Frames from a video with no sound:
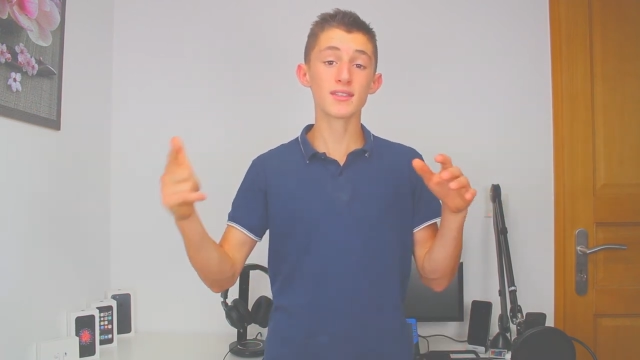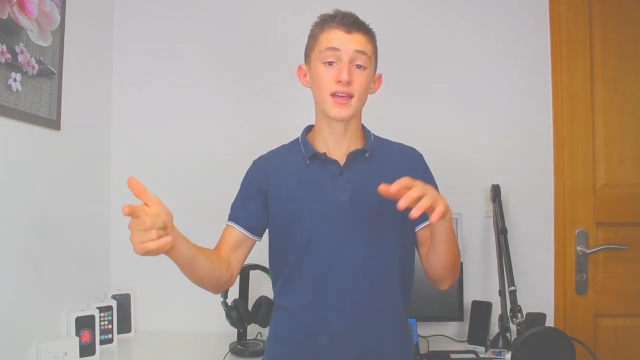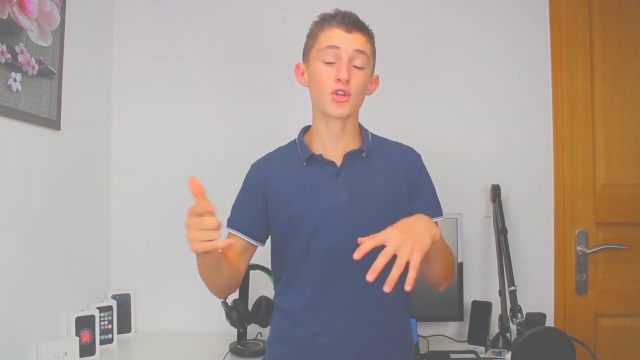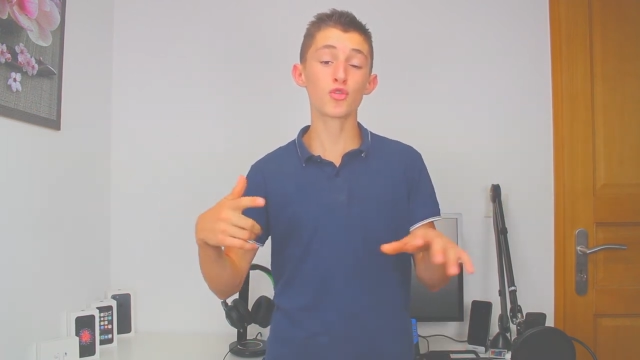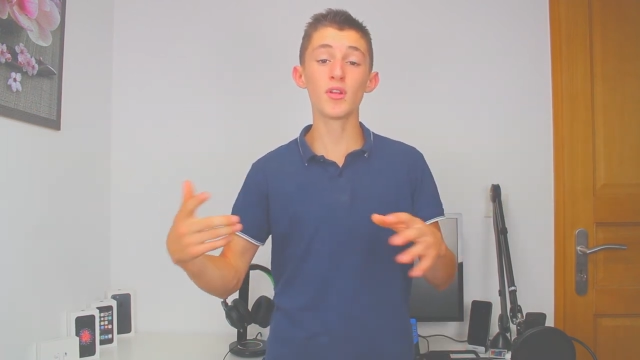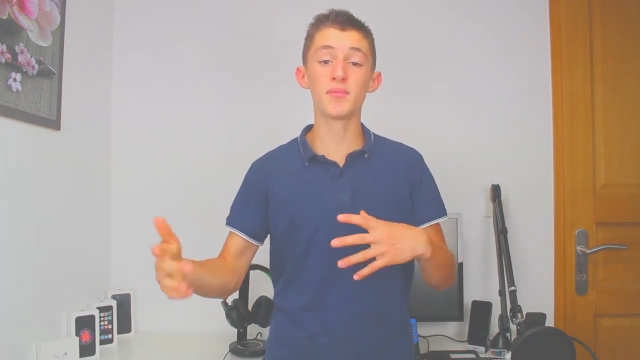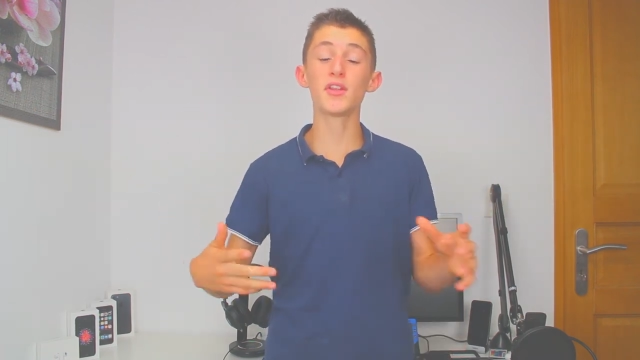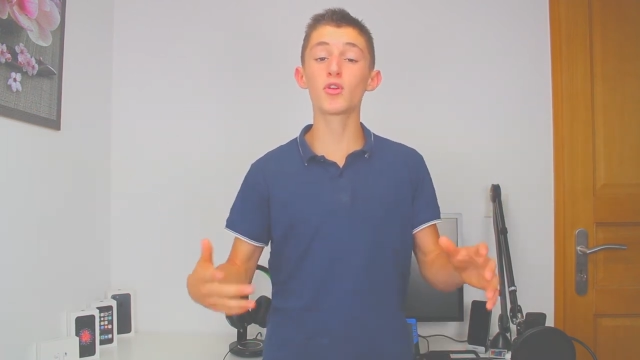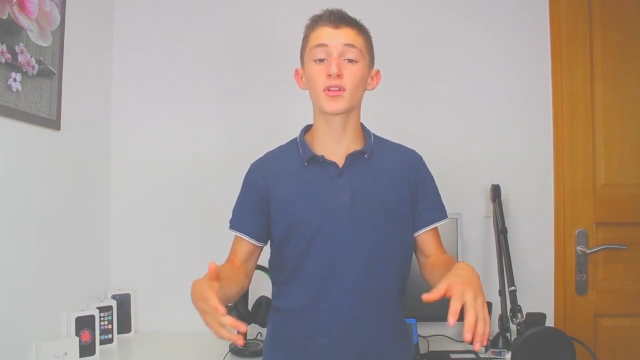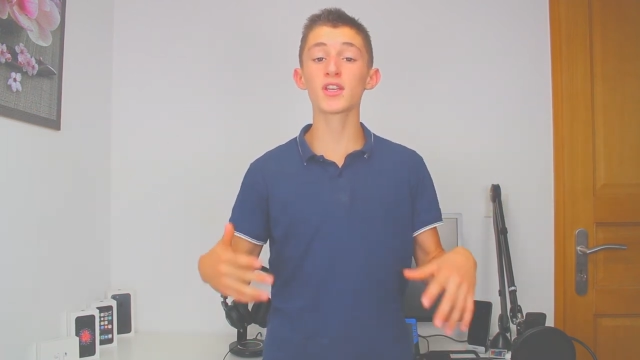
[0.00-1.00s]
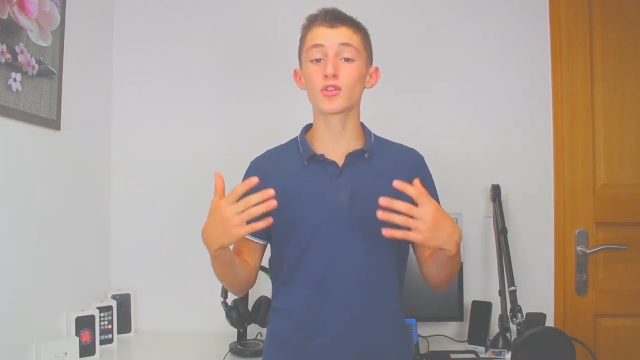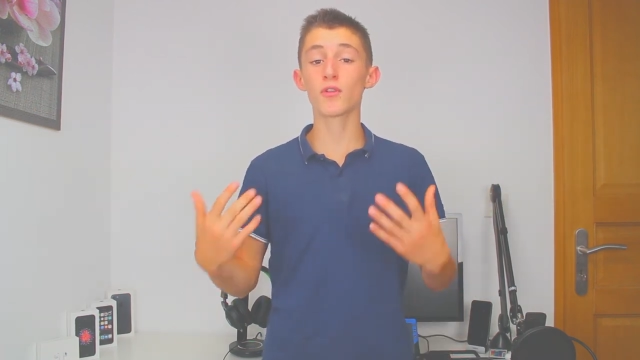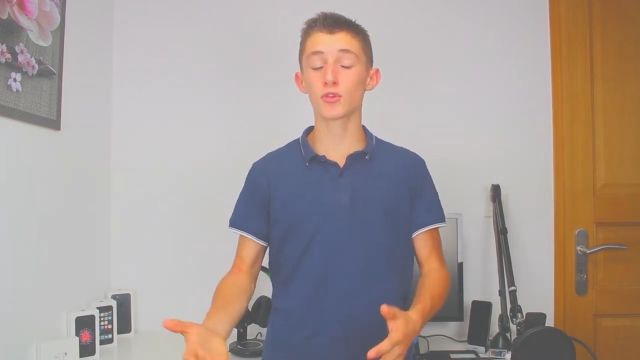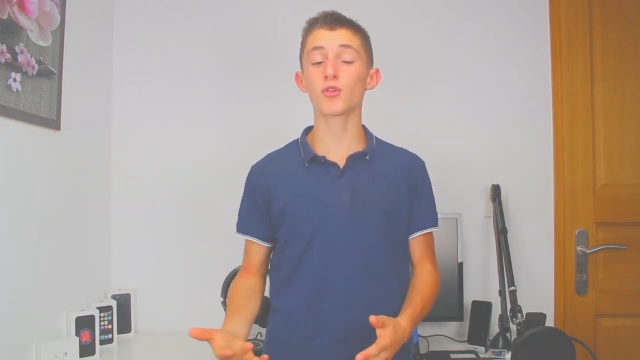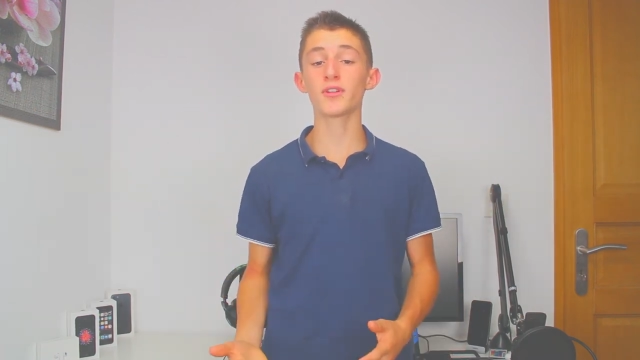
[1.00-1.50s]
ça rajoute des petites conneries sur
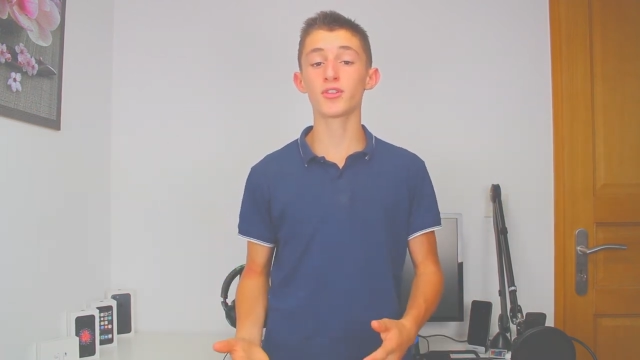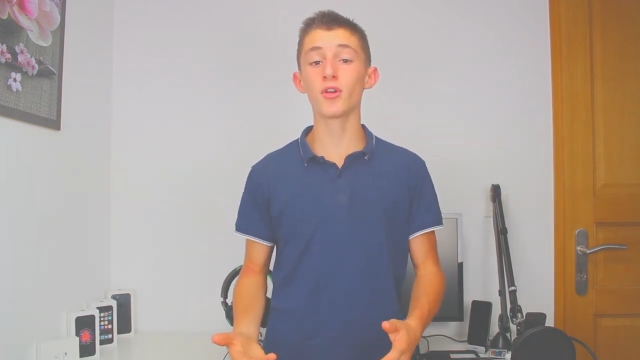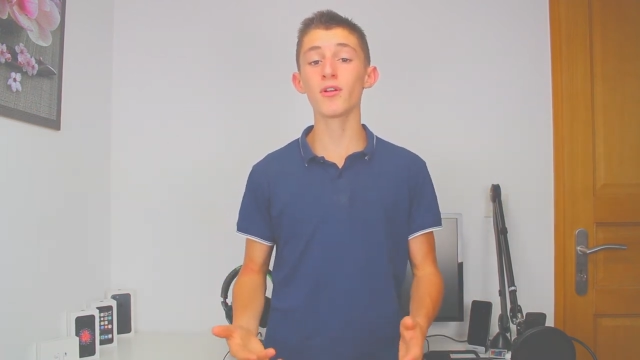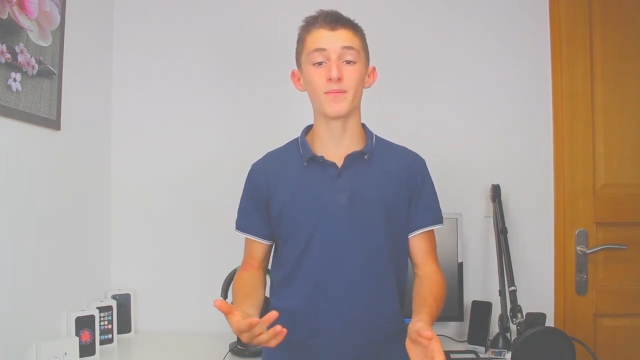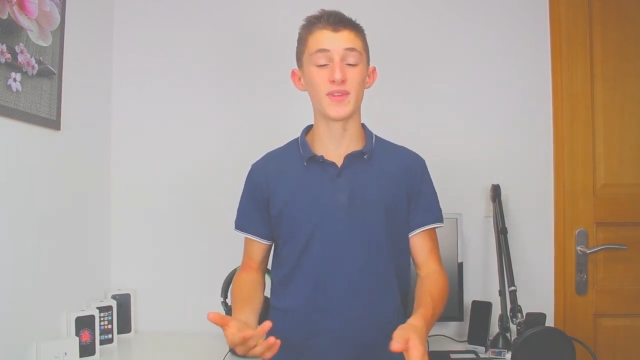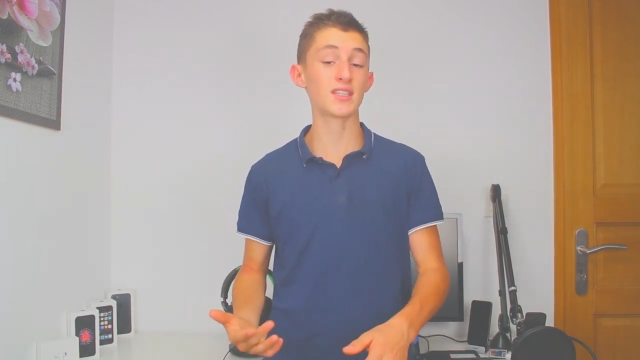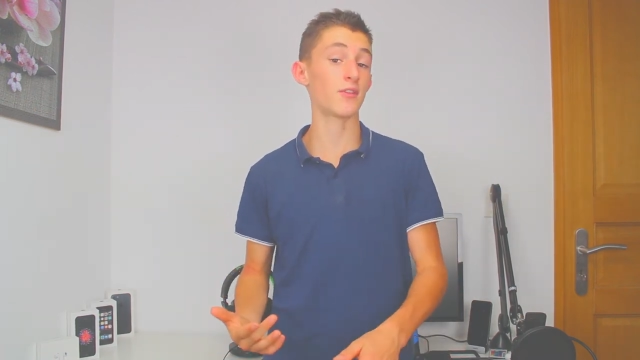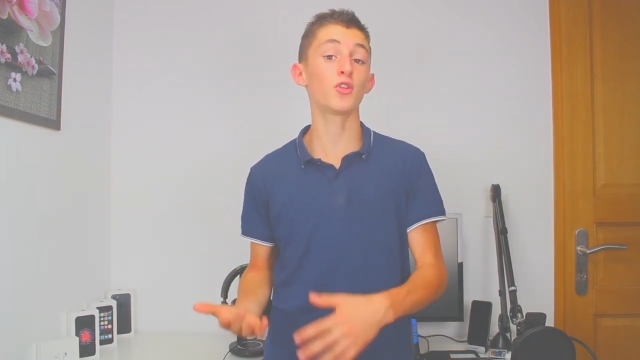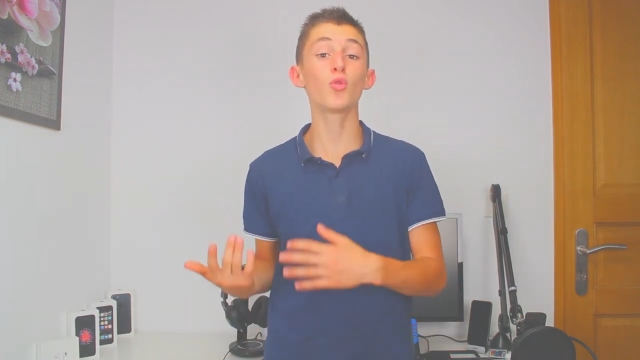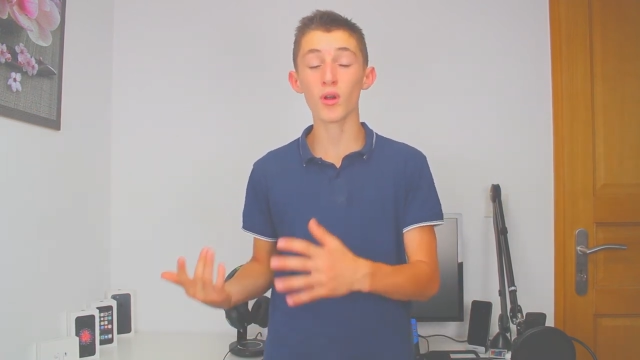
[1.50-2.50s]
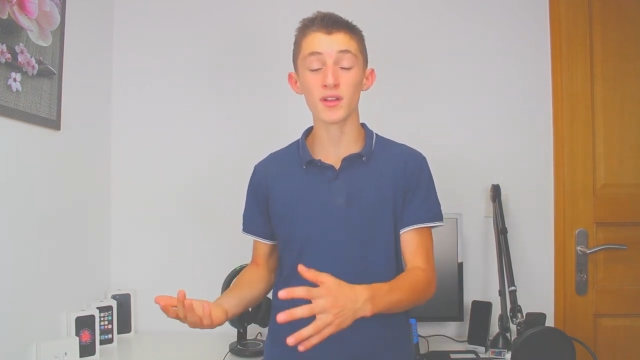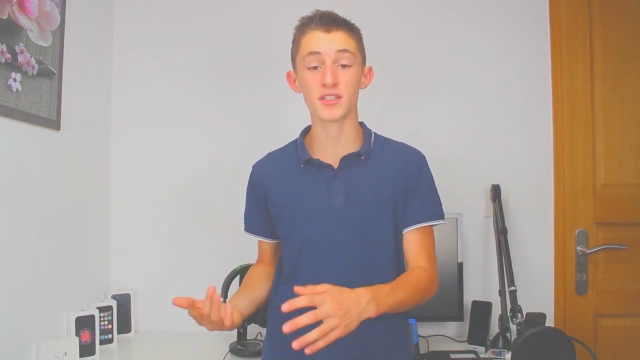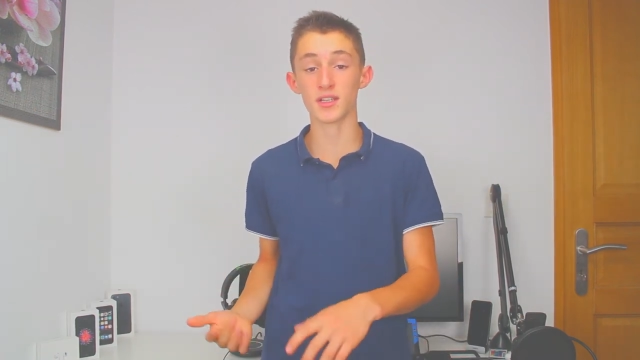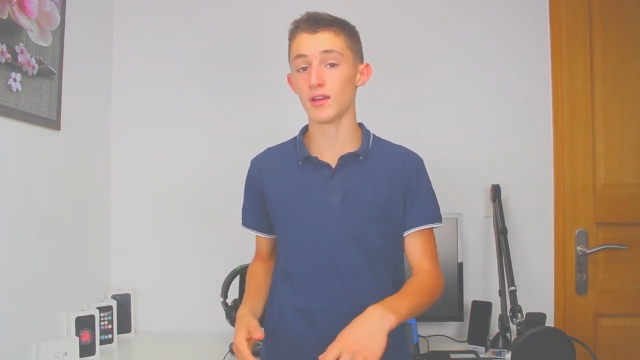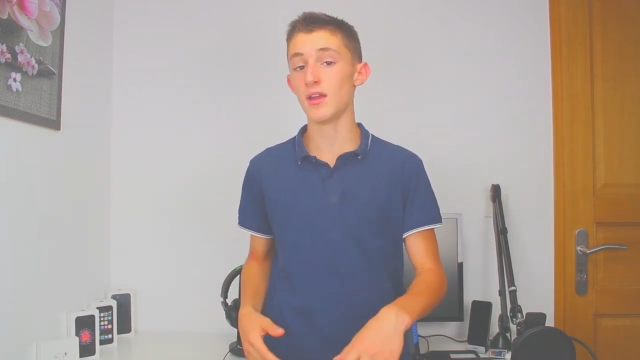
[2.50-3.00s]
votre ordinateur et ça fait tout
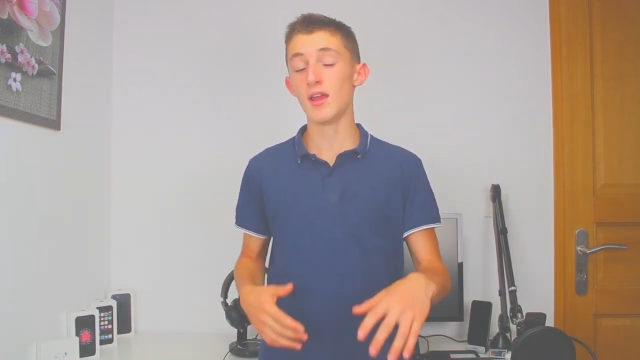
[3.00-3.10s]
ralentir.